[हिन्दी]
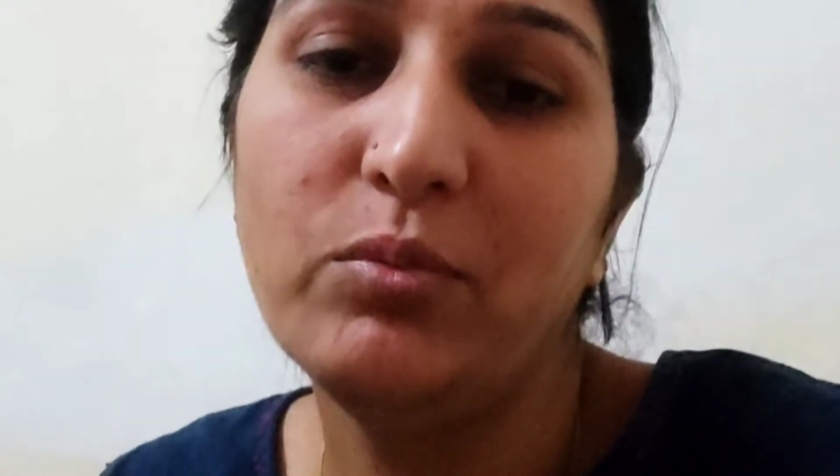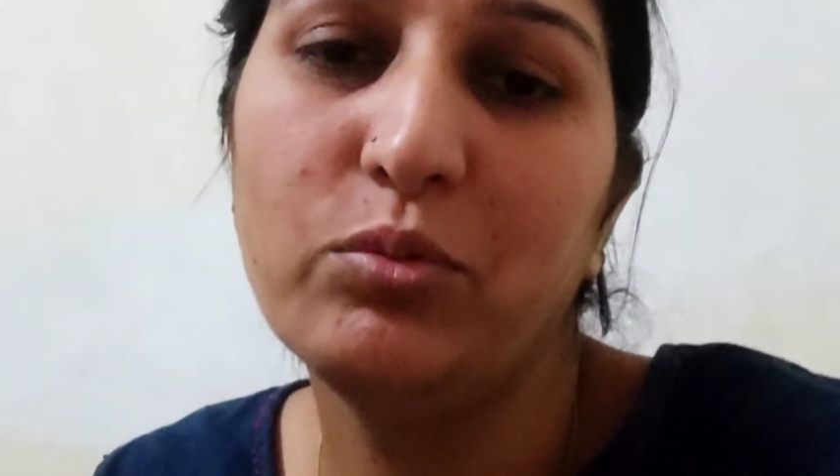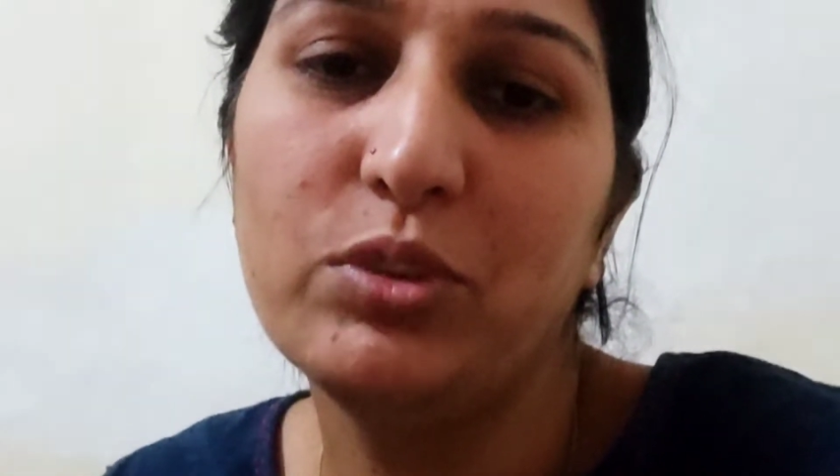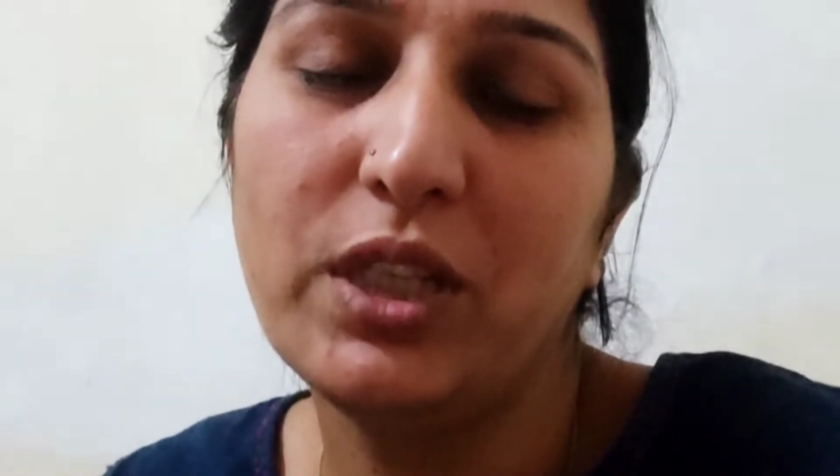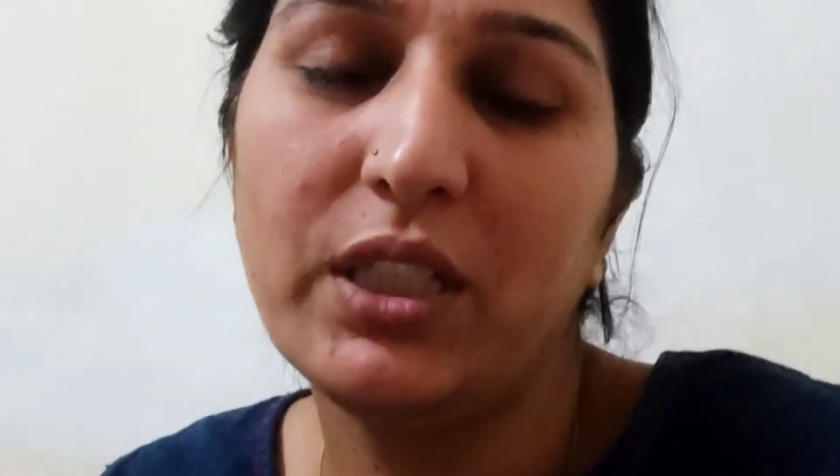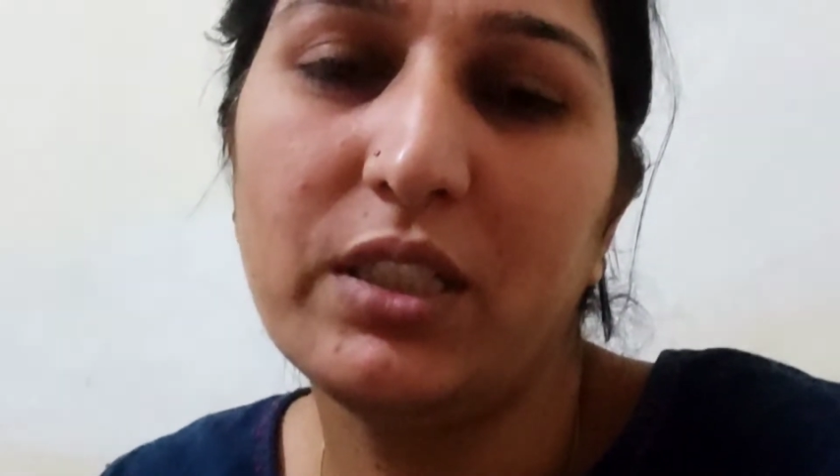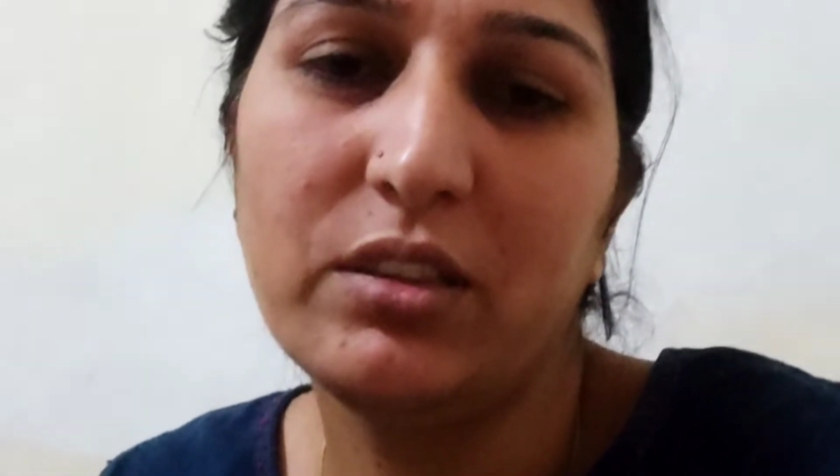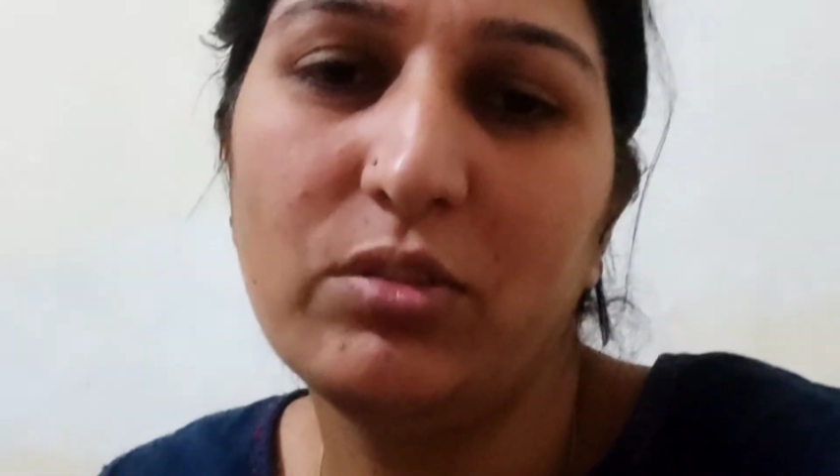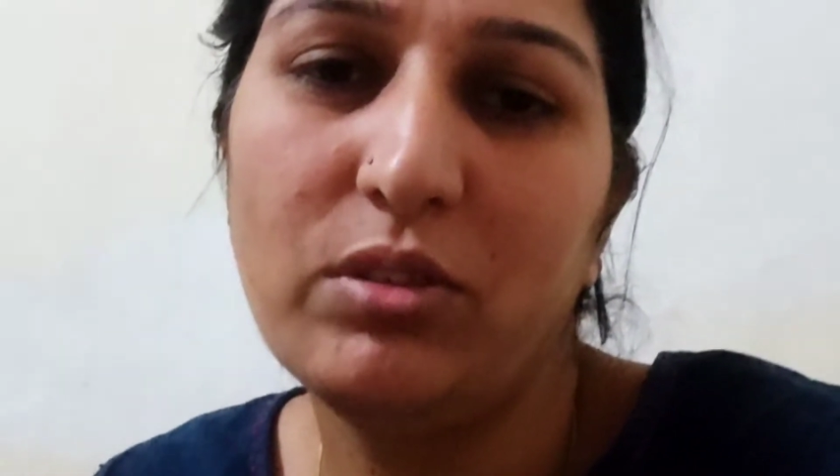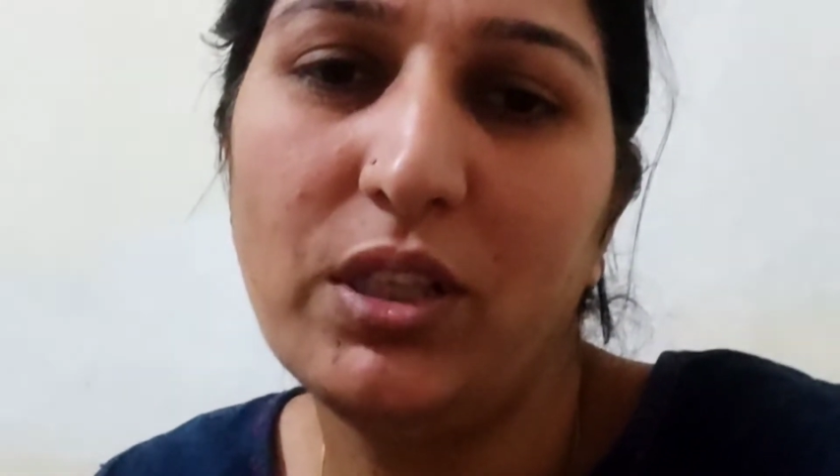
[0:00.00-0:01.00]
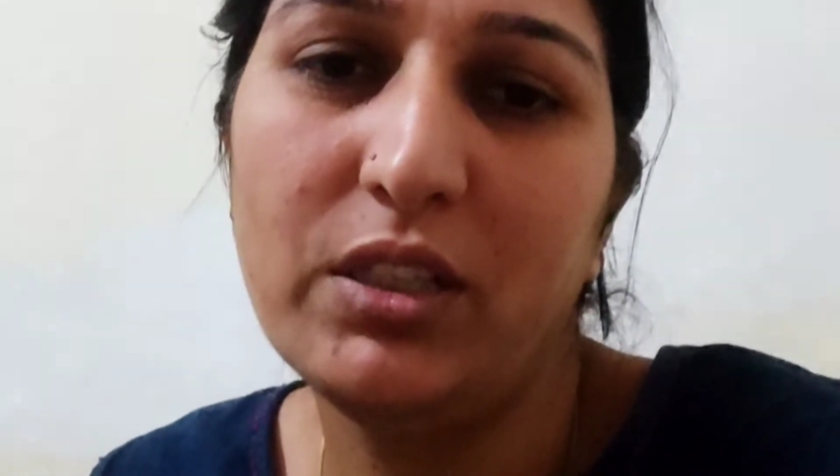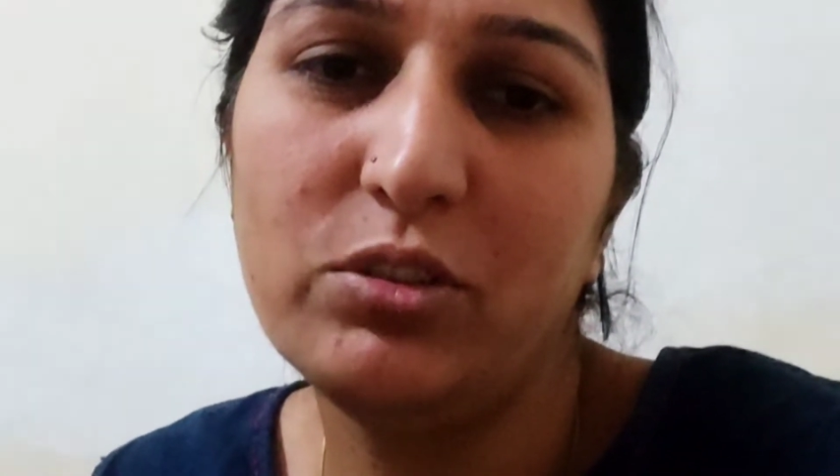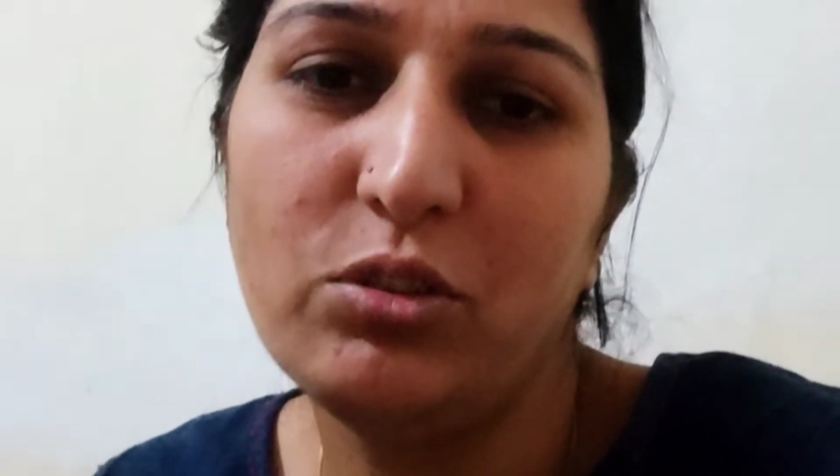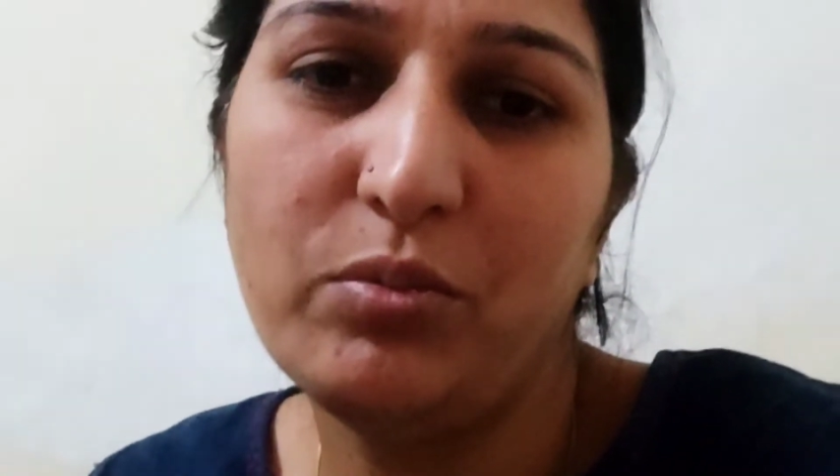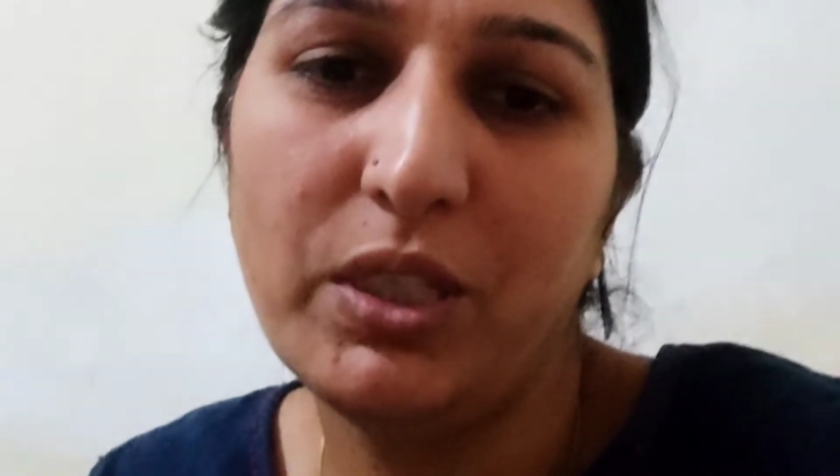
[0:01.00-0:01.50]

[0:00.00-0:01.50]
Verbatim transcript: पूजा करती हूँ नहीं जो